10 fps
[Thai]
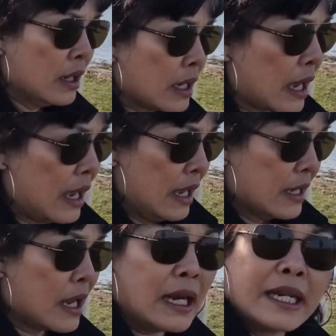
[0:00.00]
ค่ะ
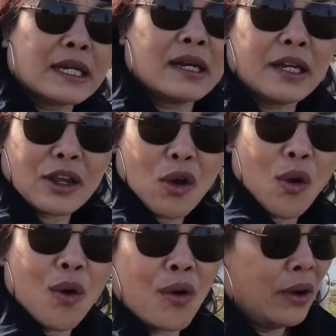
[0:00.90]
ยายลินเคยงู
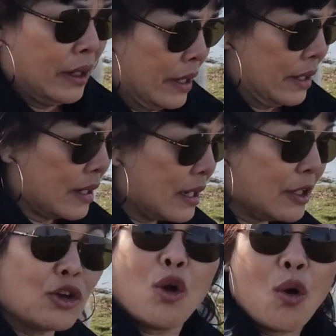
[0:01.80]
ค่ะยายลิ
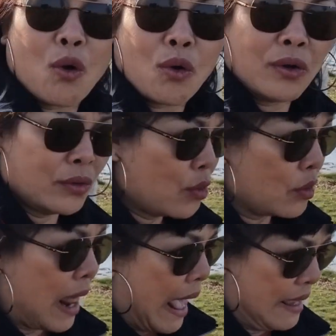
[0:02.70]
นงูงู
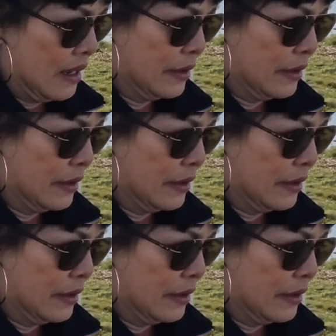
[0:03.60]
หลาย